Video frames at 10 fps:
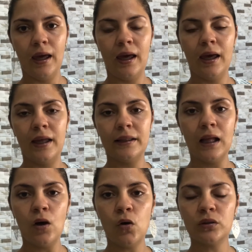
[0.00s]
É,
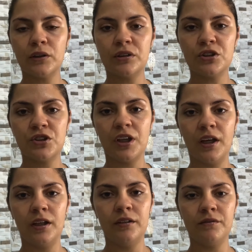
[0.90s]
na outra eu
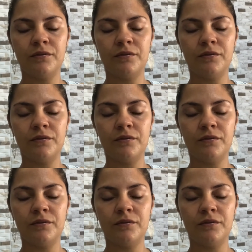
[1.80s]
deixei